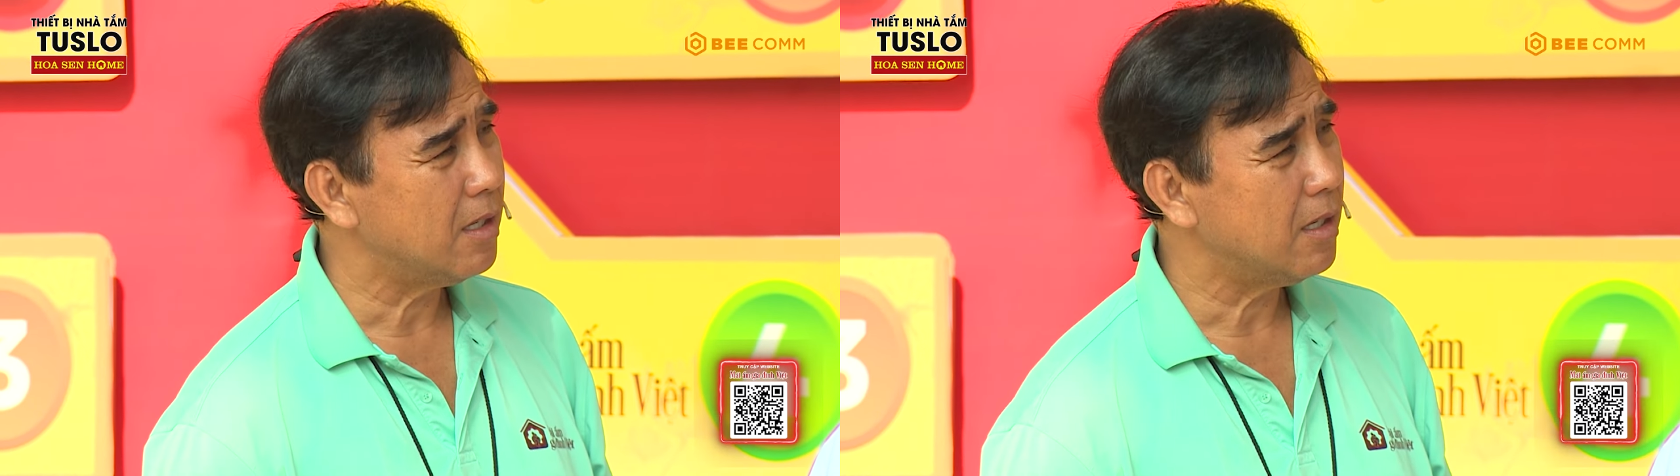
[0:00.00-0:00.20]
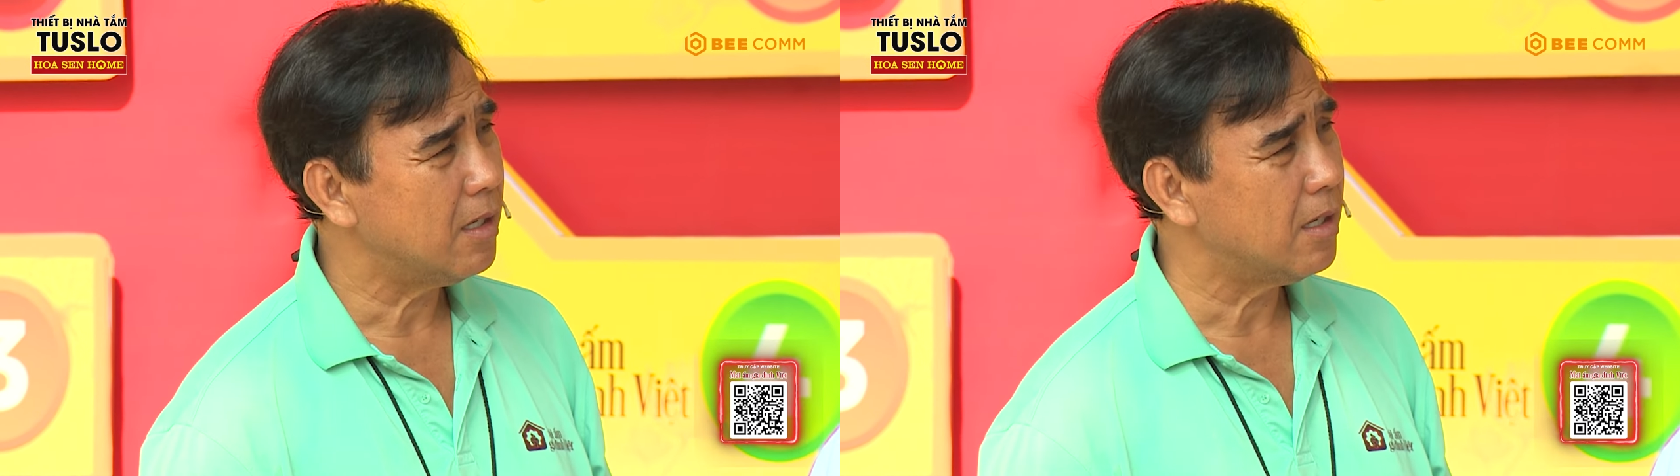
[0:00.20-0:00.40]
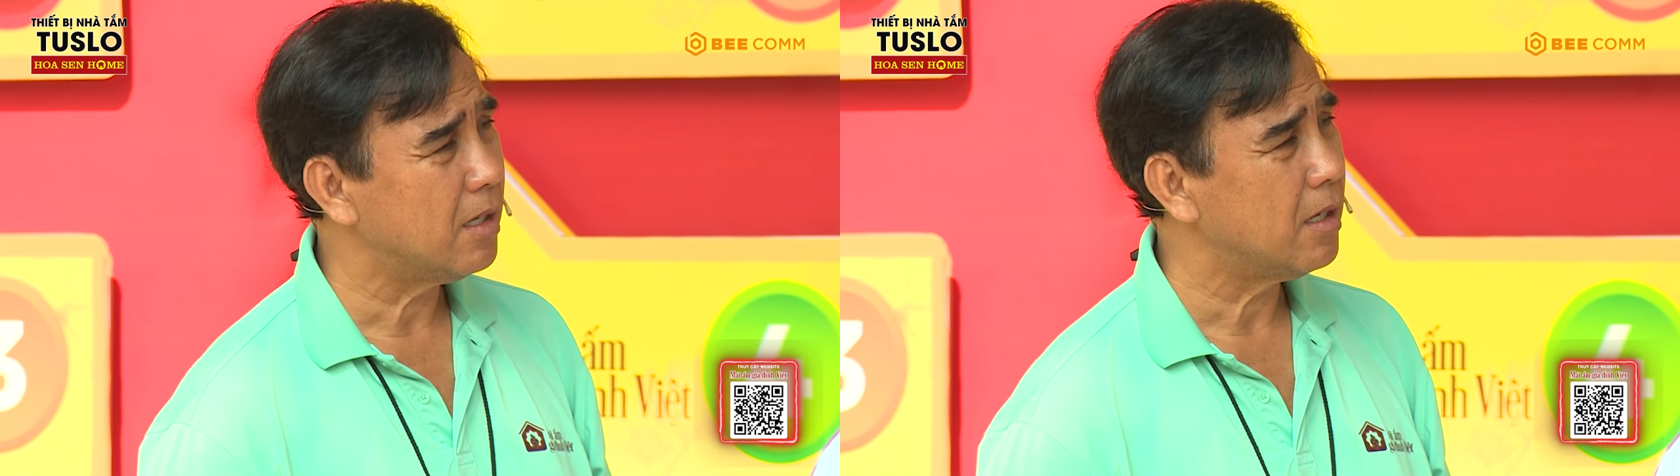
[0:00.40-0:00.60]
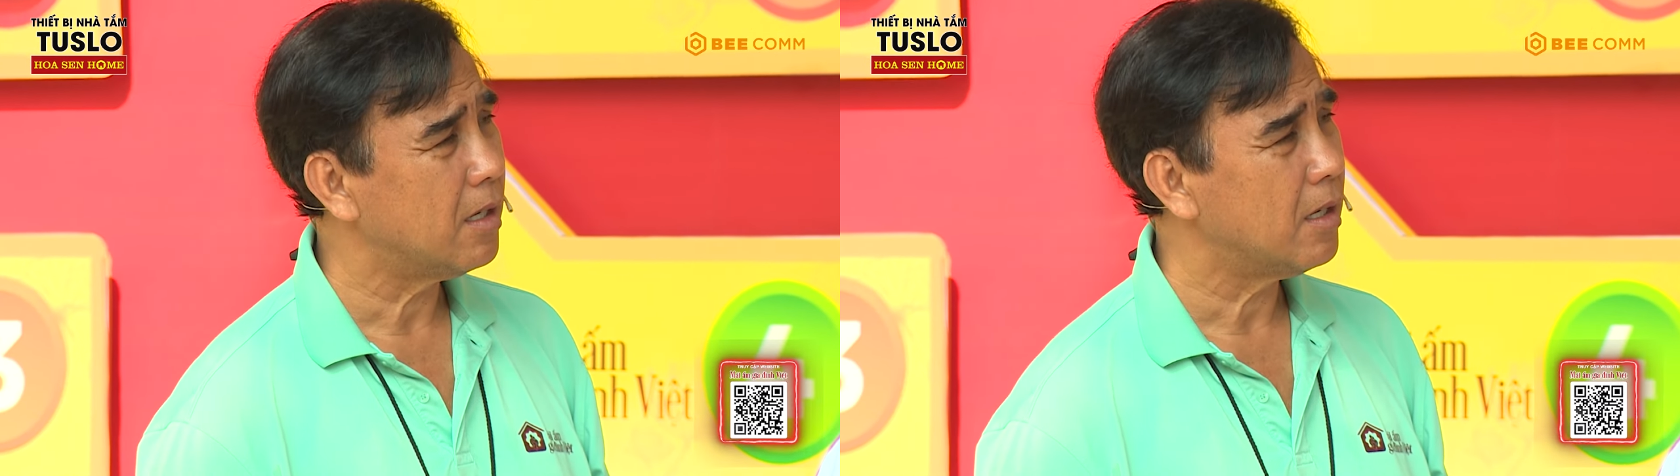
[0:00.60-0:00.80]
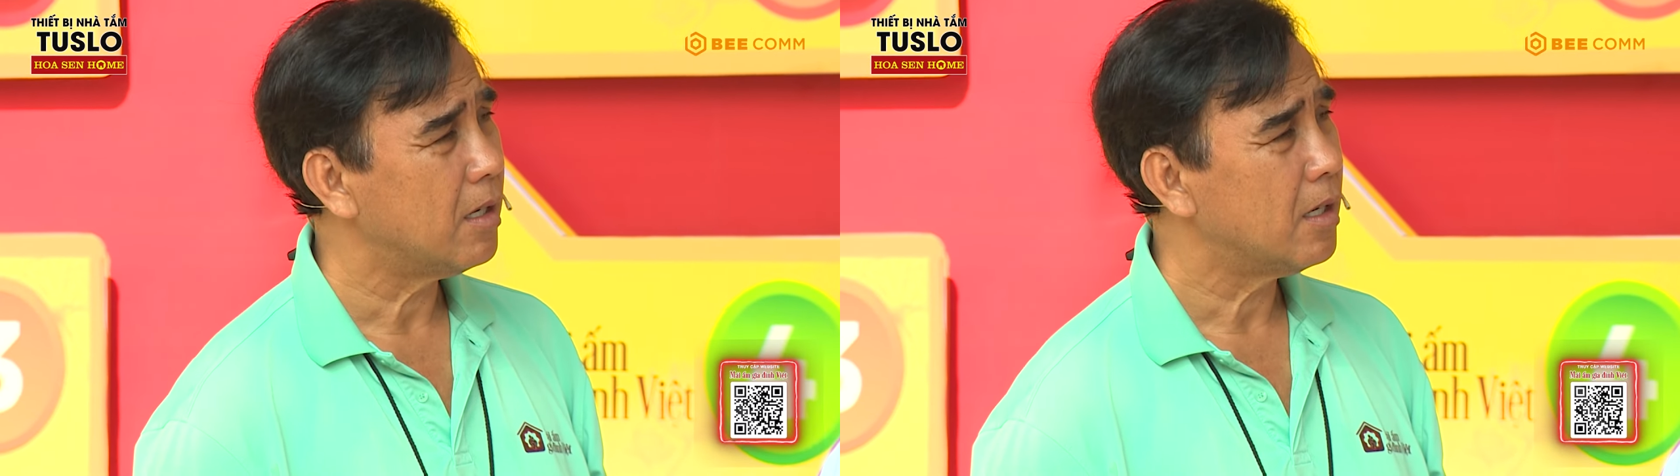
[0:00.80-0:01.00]
con sẽ làm công
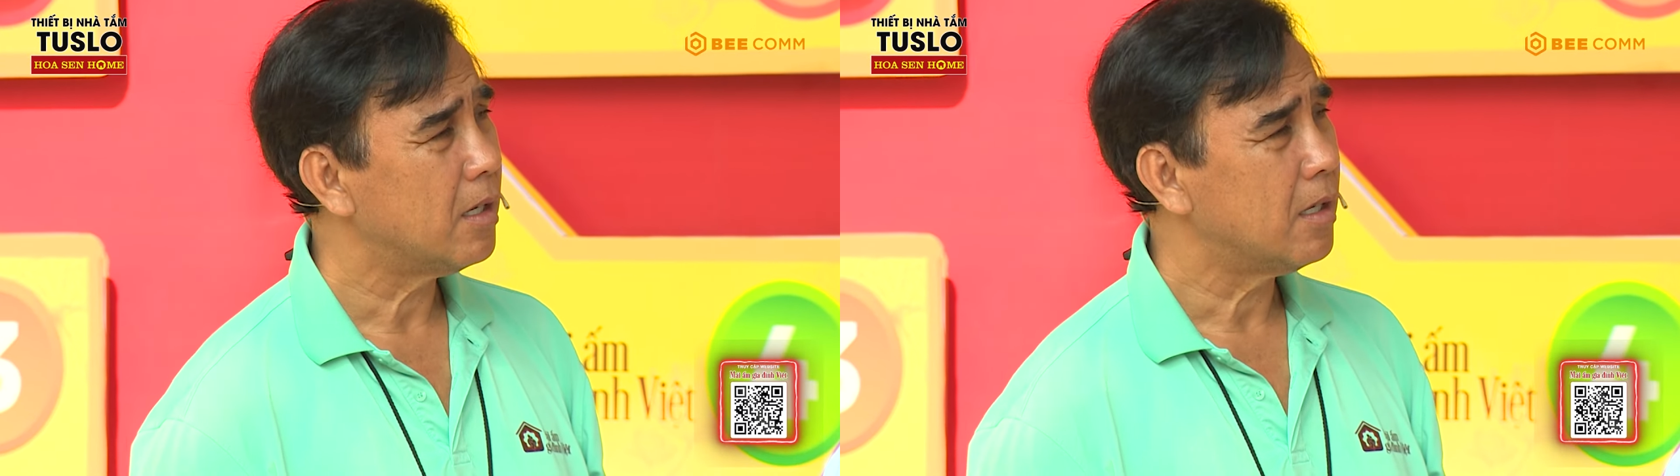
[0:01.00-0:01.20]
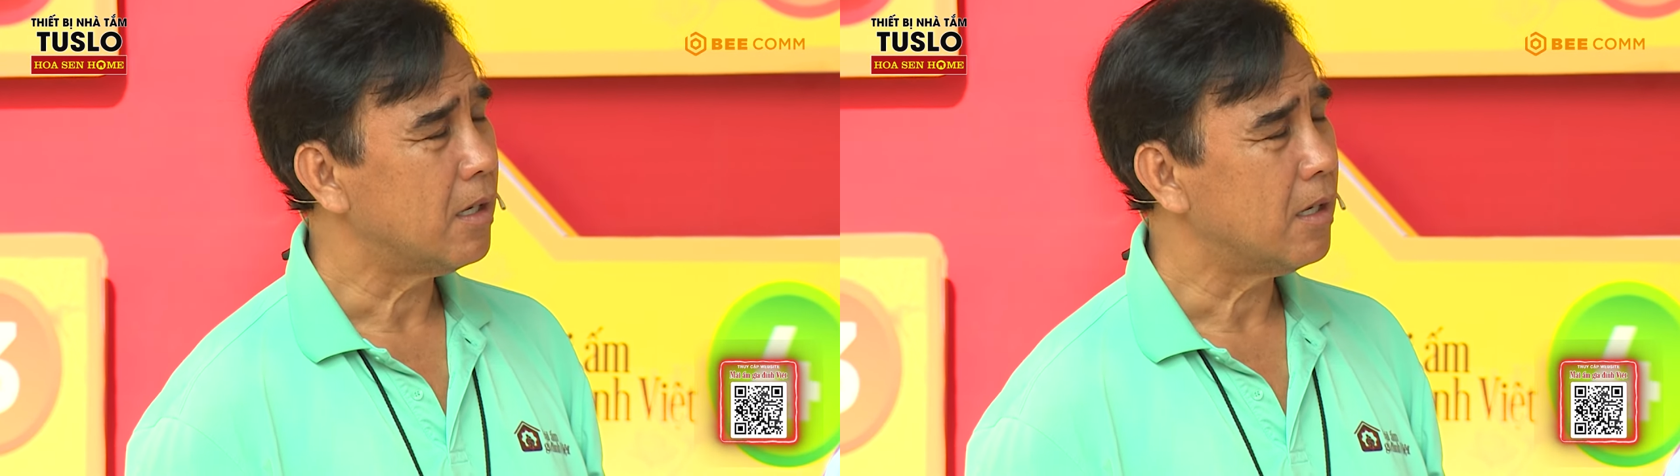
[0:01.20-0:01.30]
an